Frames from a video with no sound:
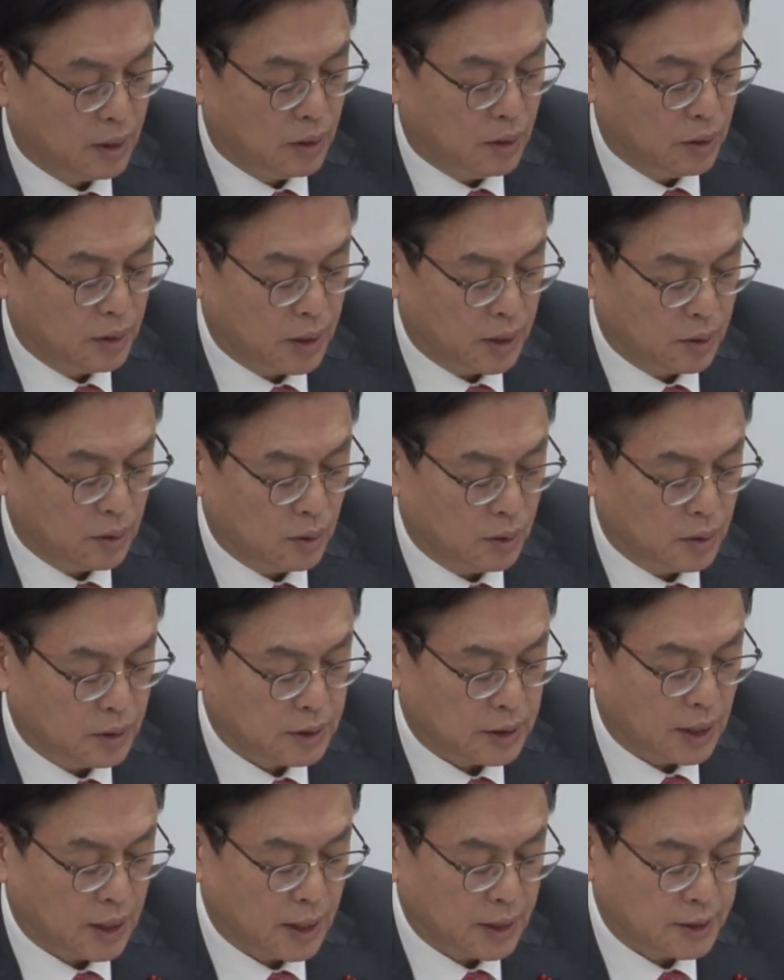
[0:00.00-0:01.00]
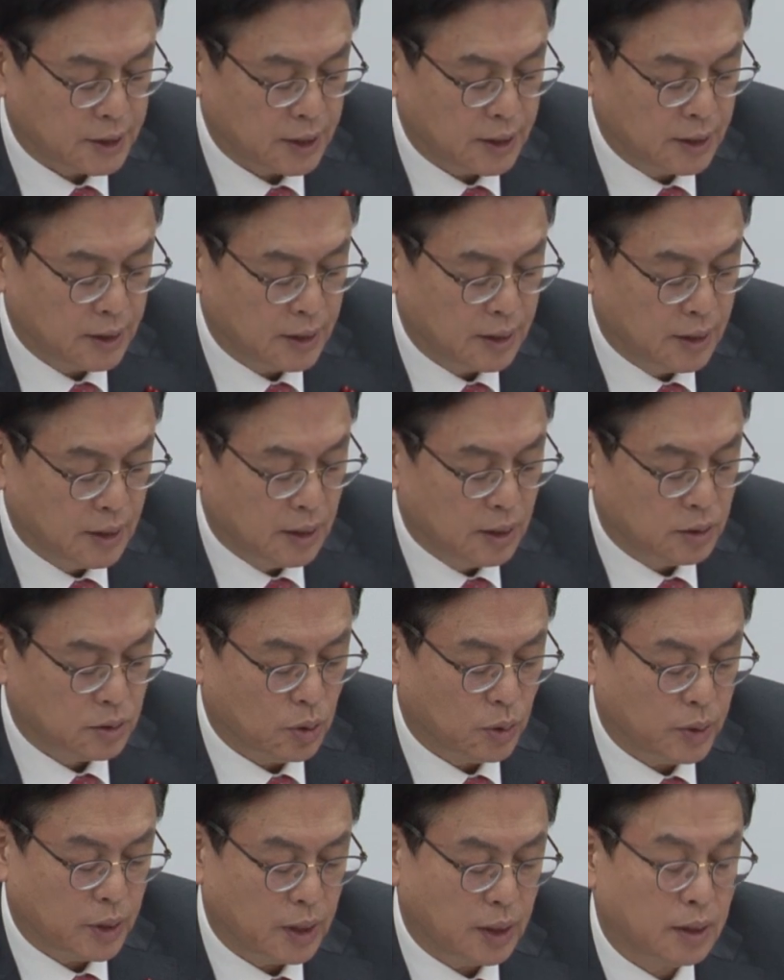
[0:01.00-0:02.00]
거래로 사라질
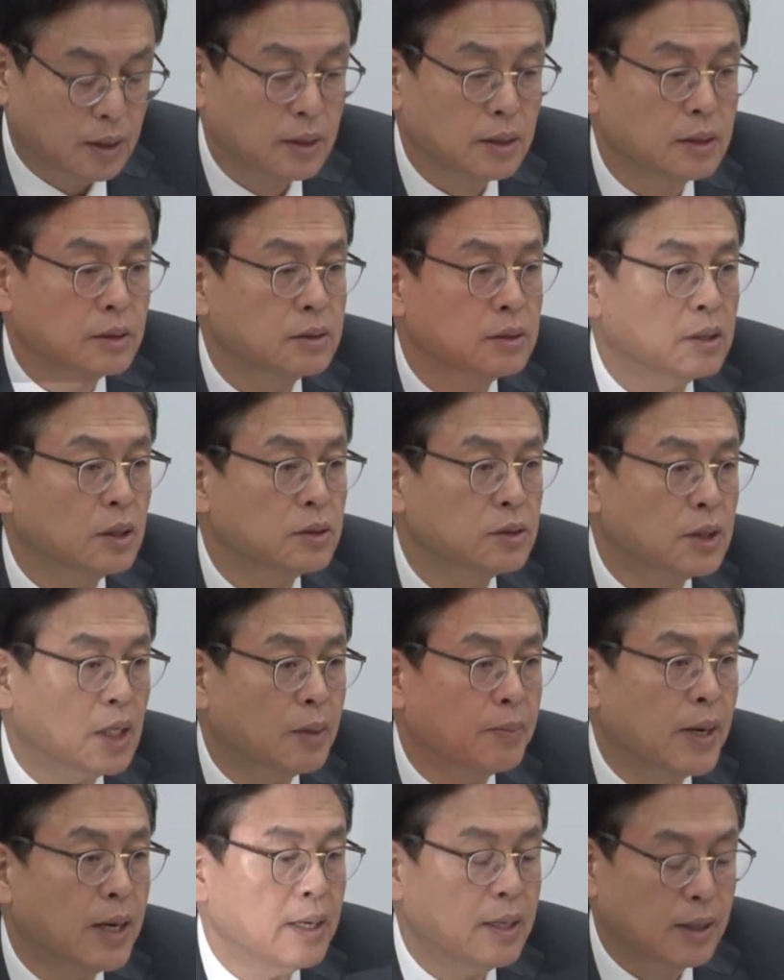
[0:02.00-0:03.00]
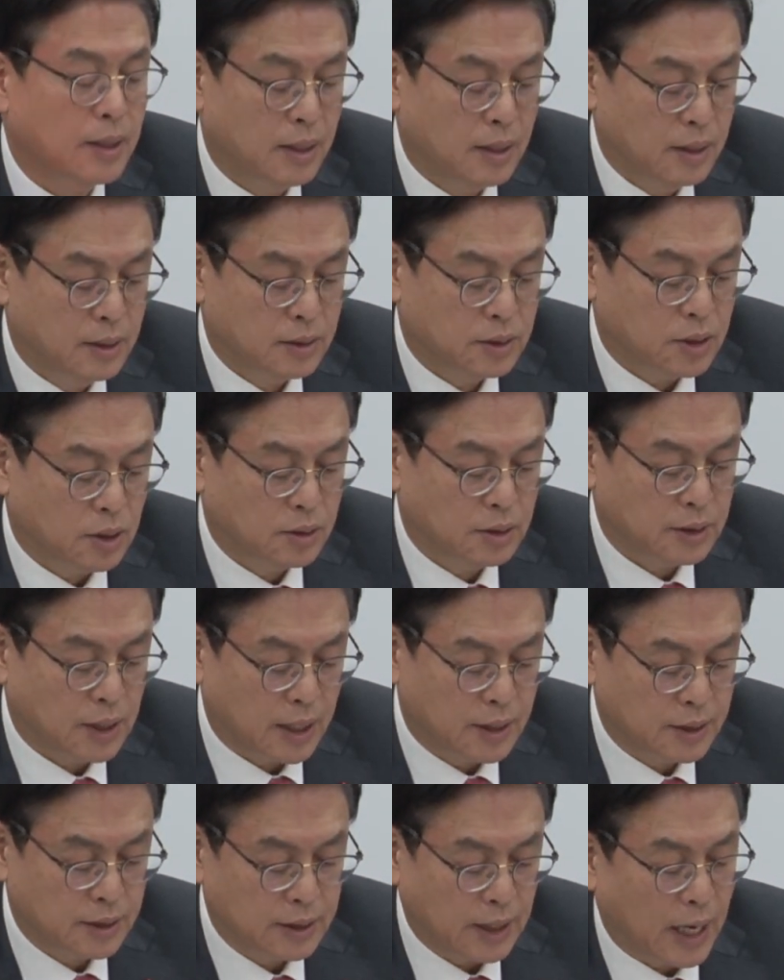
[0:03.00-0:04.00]
소위 떴다방
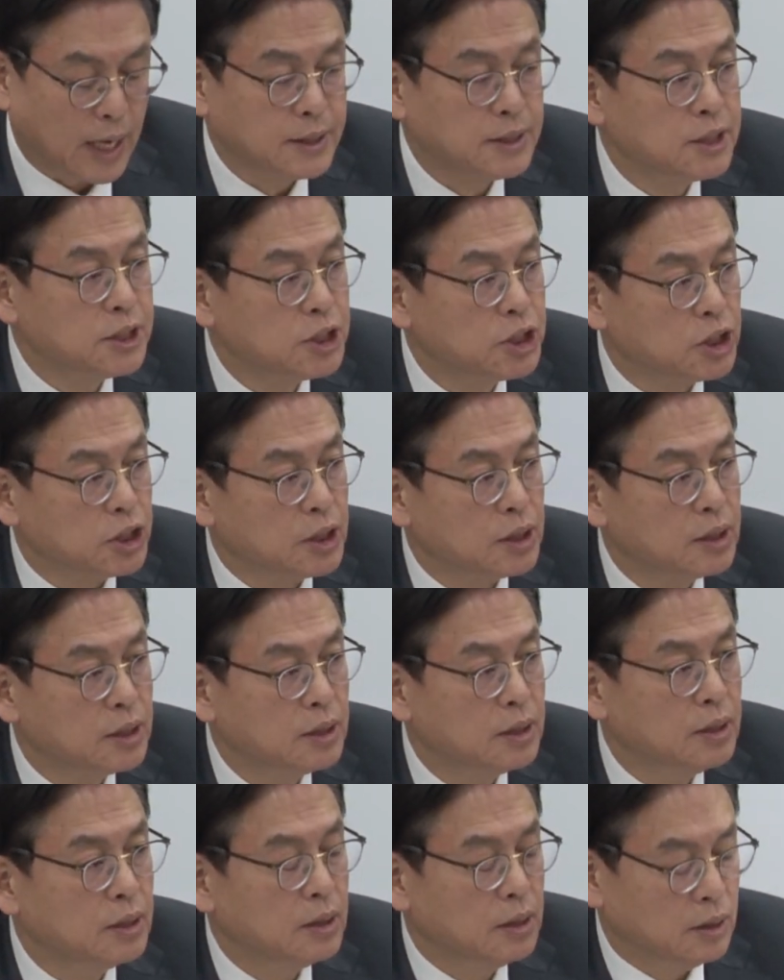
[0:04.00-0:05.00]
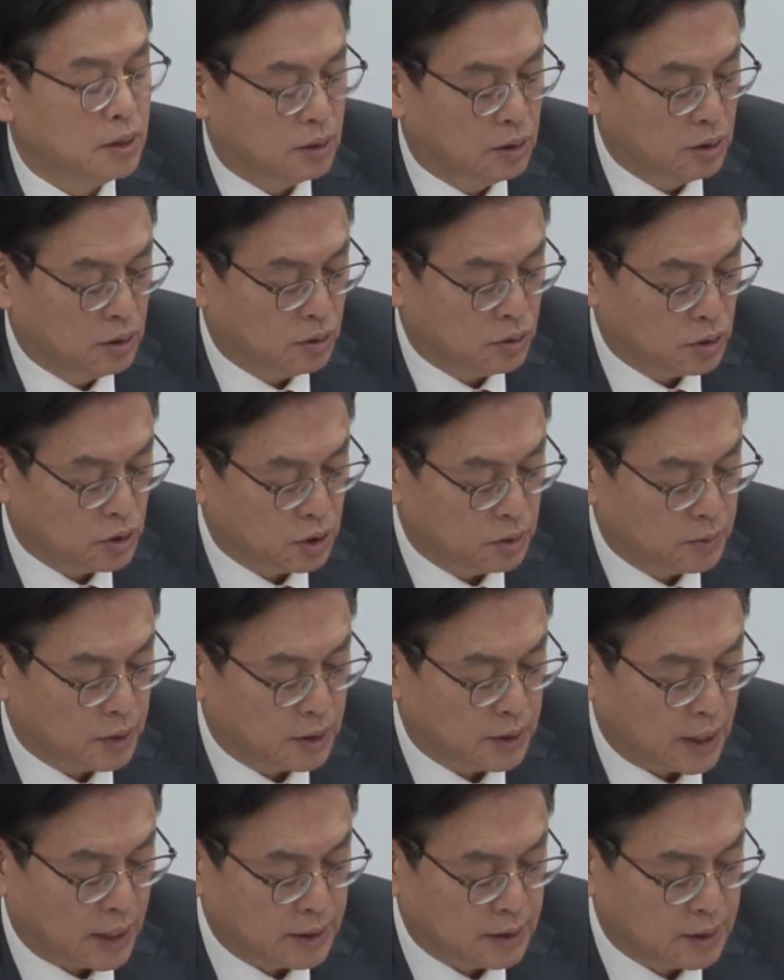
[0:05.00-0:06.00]
정당은 아닌지
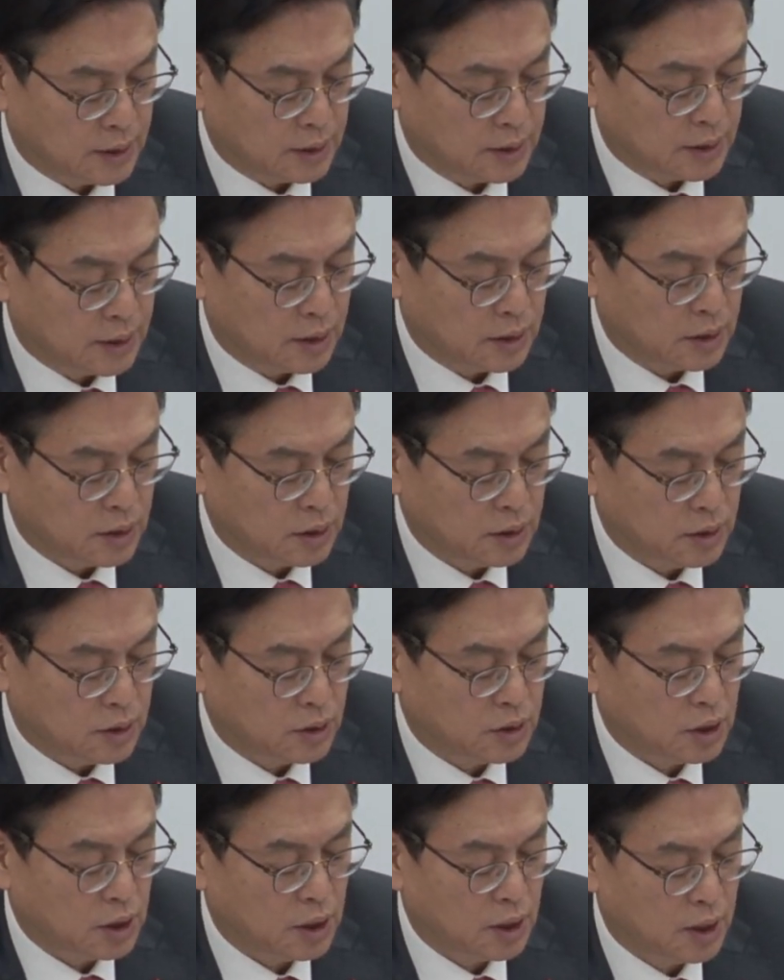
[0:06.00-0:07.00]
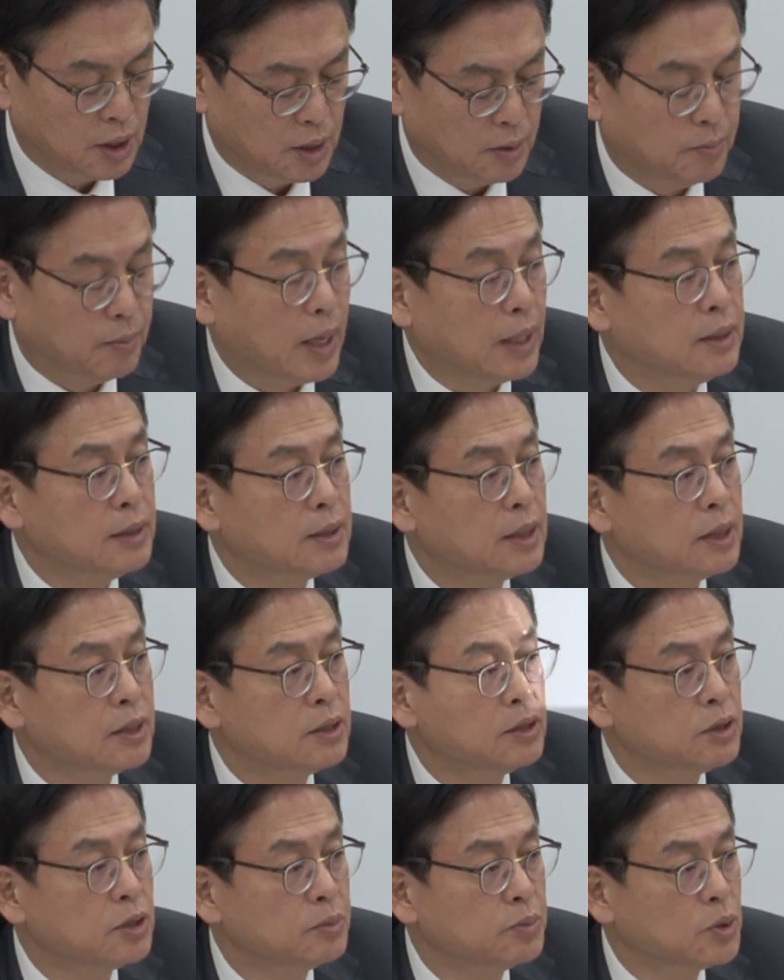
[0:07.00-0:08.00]
의구심을 가진 시선이
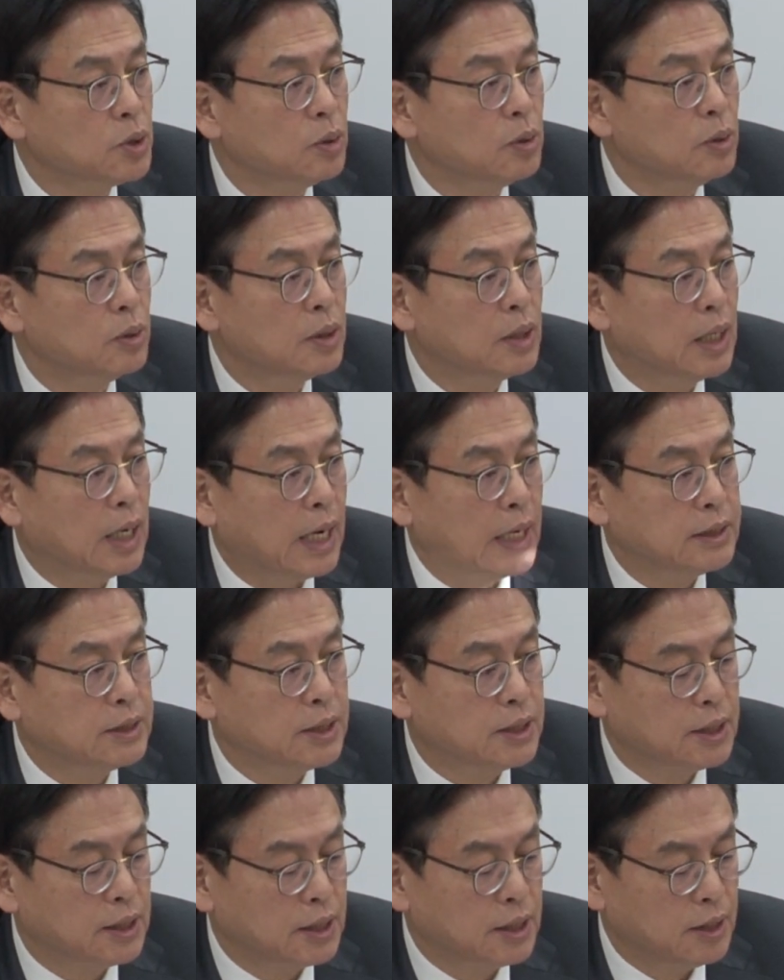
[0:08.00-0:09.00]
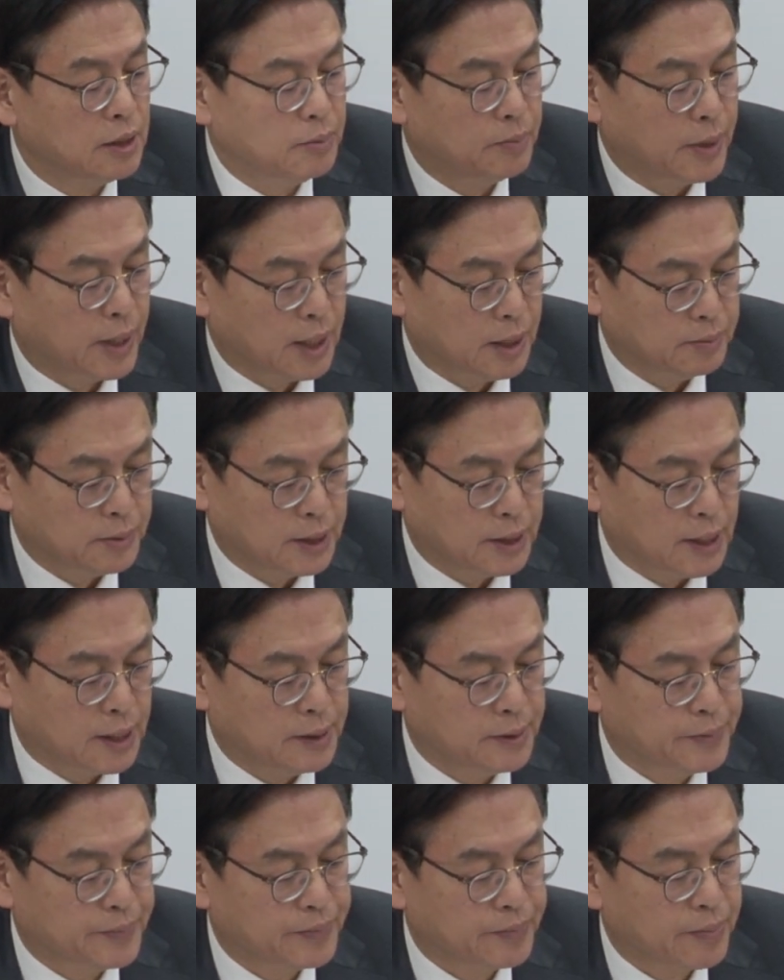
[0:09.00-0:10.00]
많다는 점도 아시길 바랍니다.
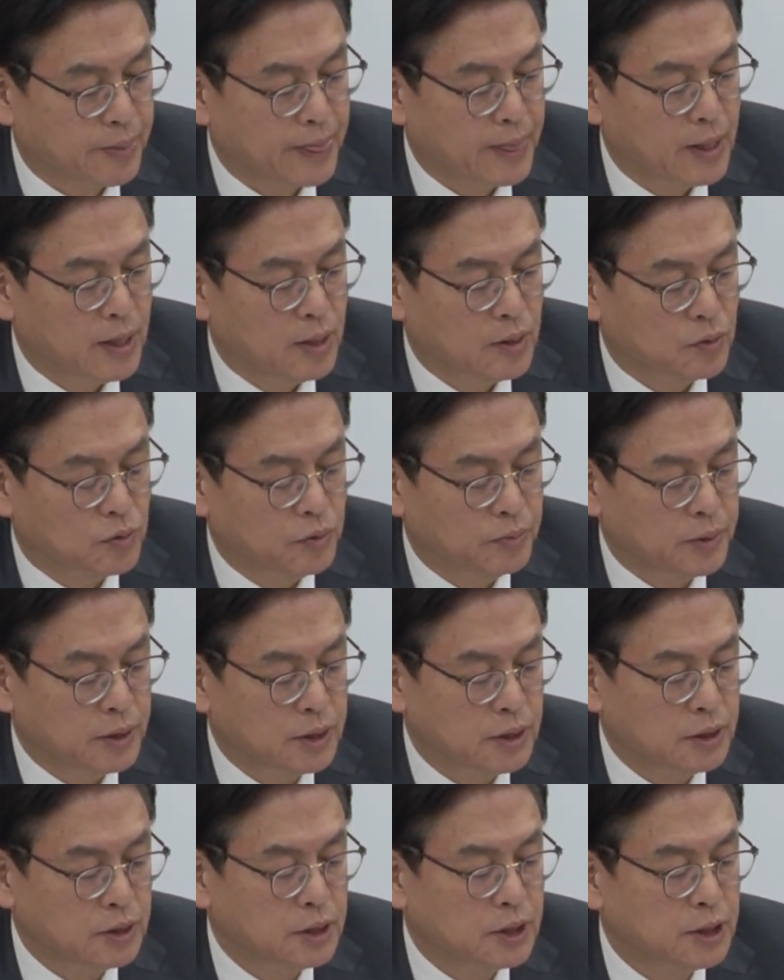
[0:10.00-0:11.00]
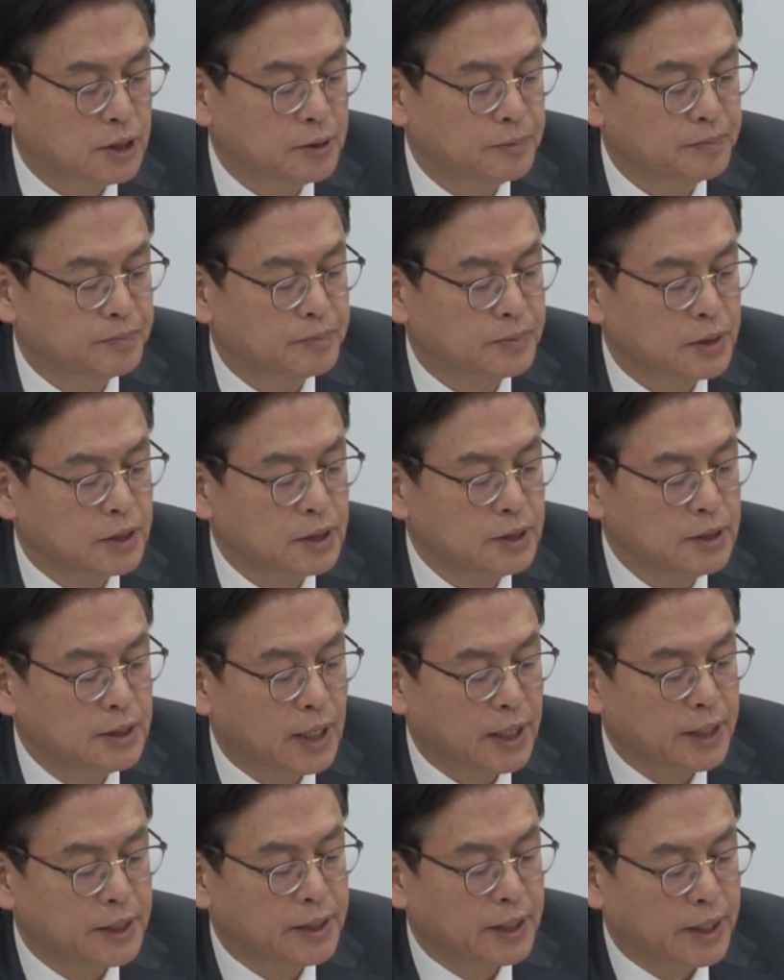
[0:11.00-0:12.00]
국민들은 지금
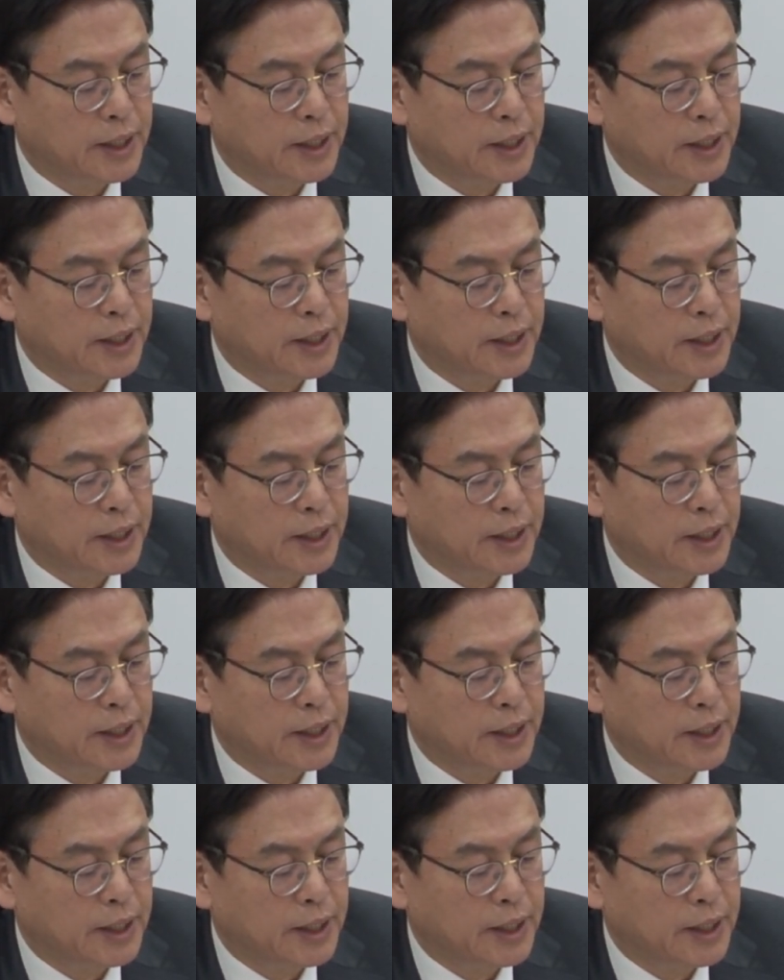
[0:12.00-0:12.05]
신당에